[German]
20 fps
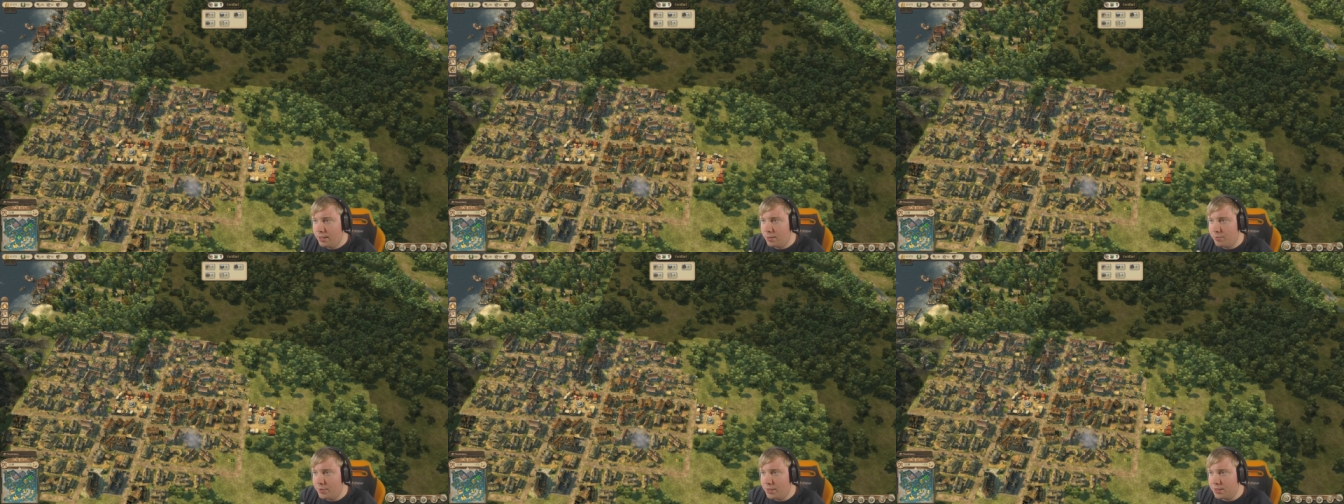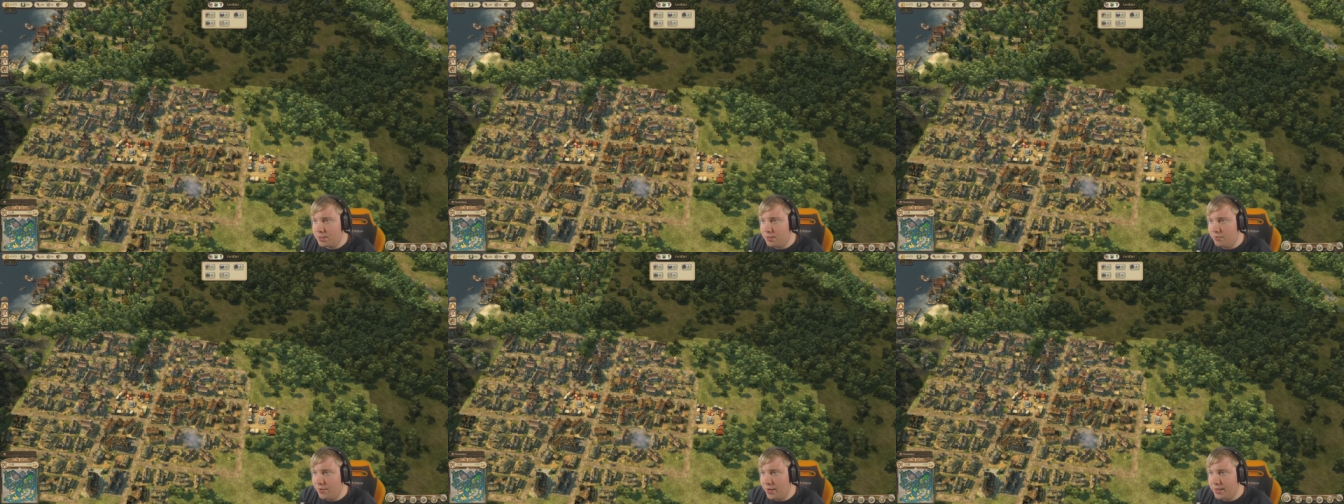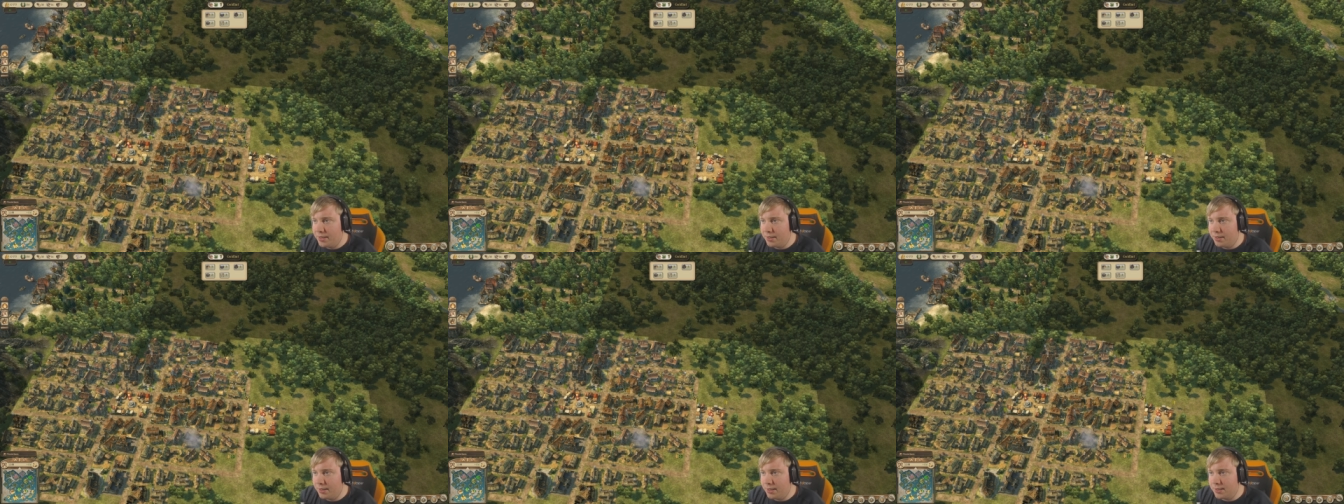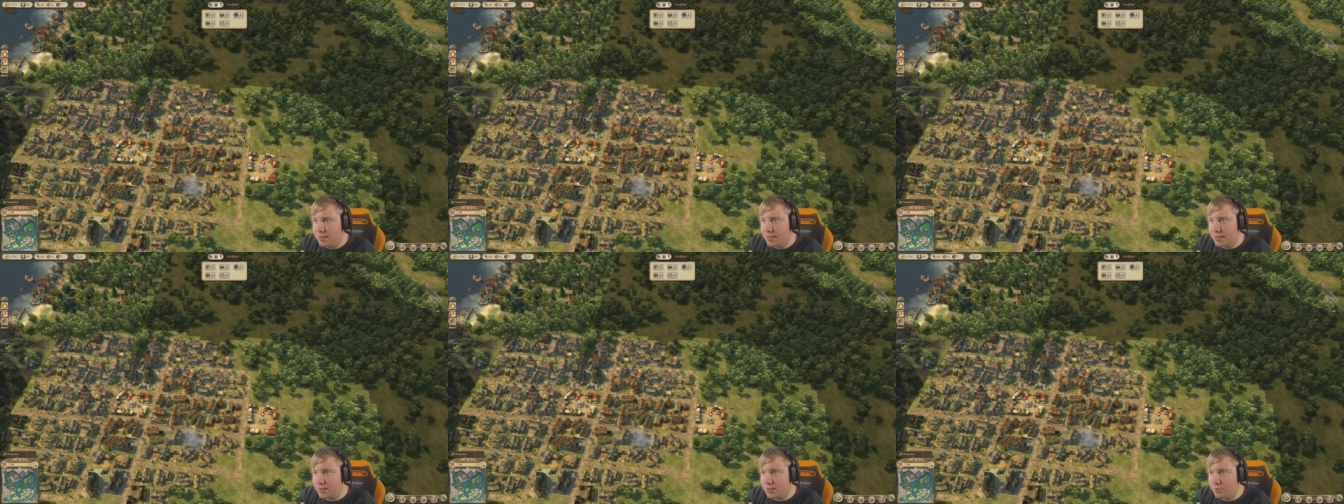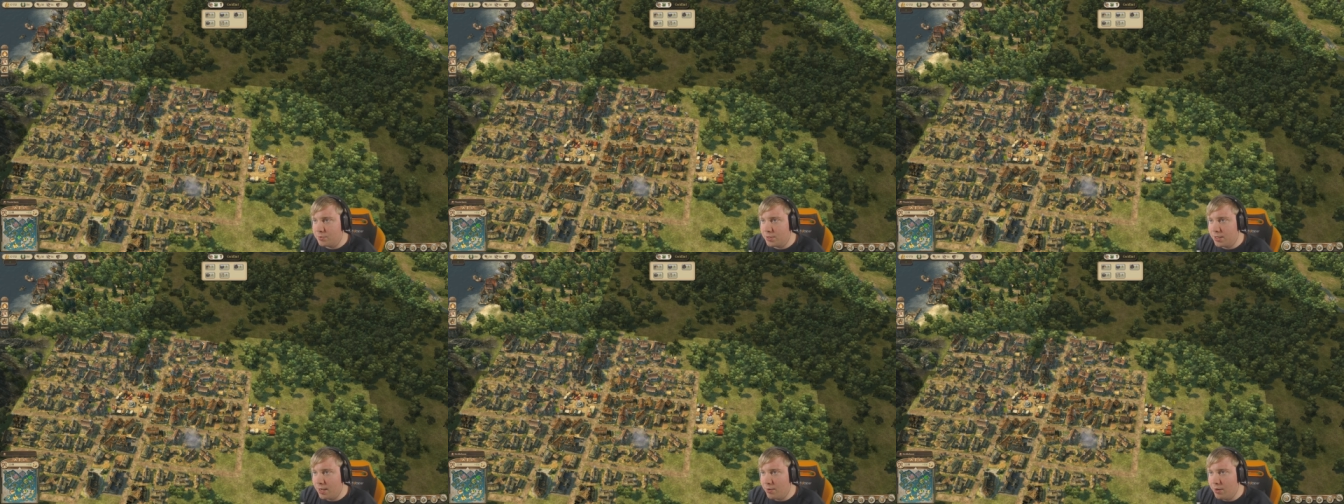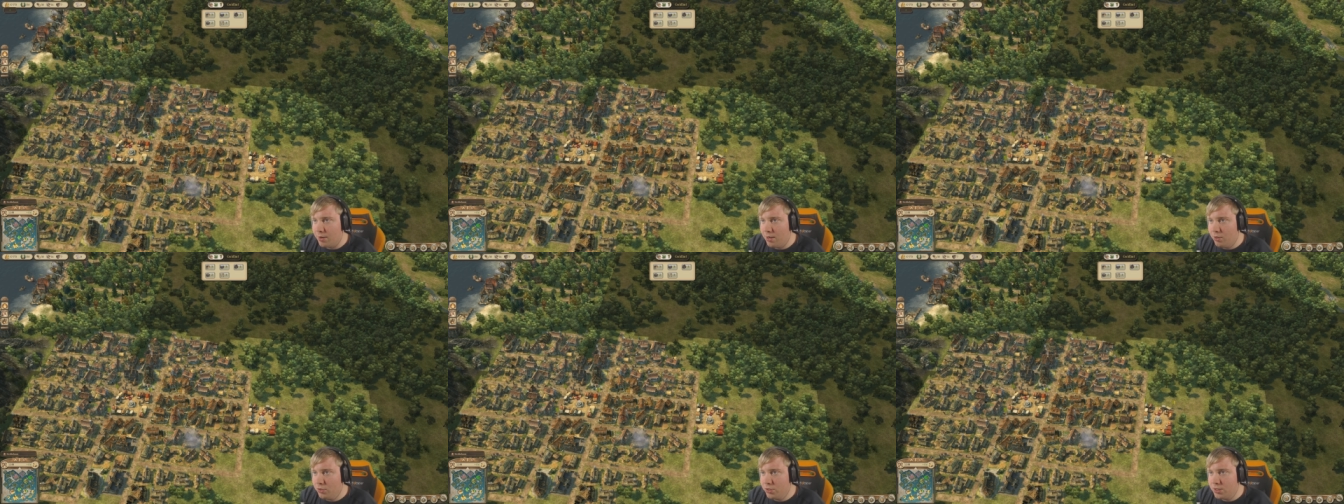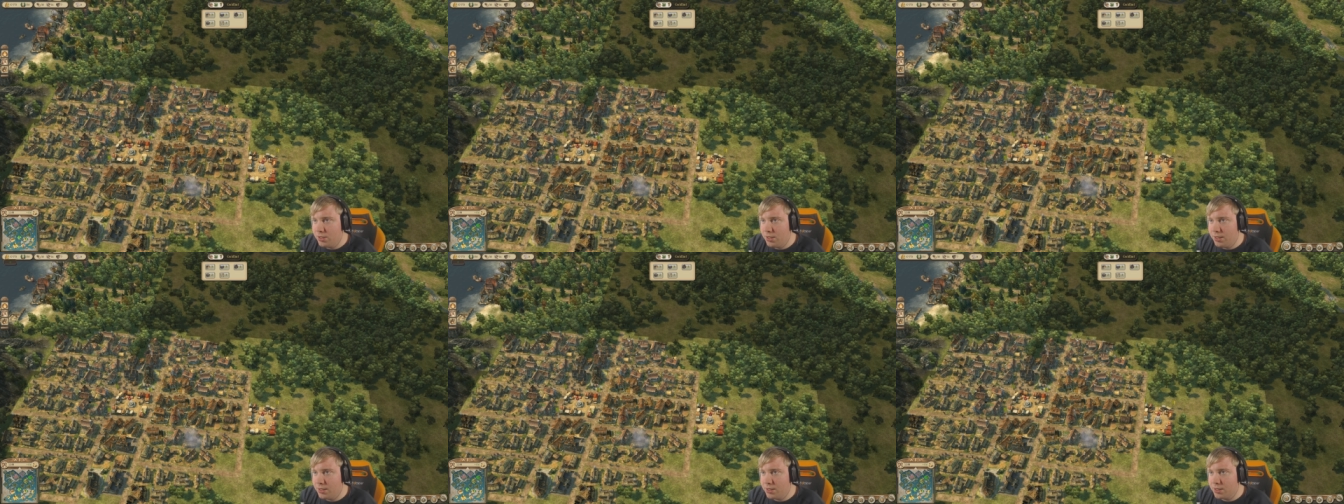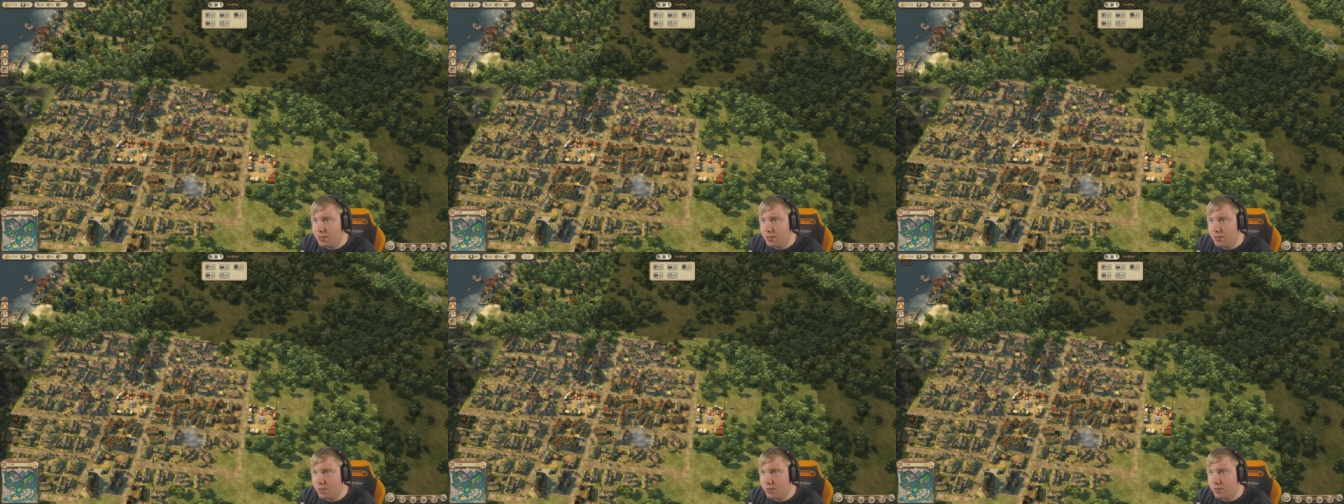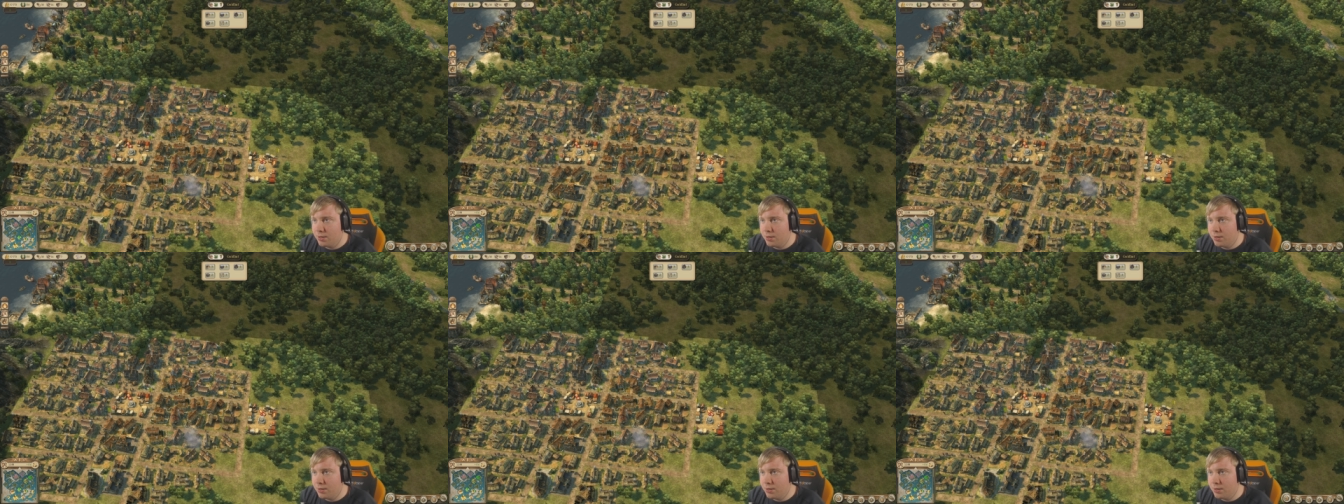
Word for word: Damit das hier weiterhin ganz akzeptabel aussieht.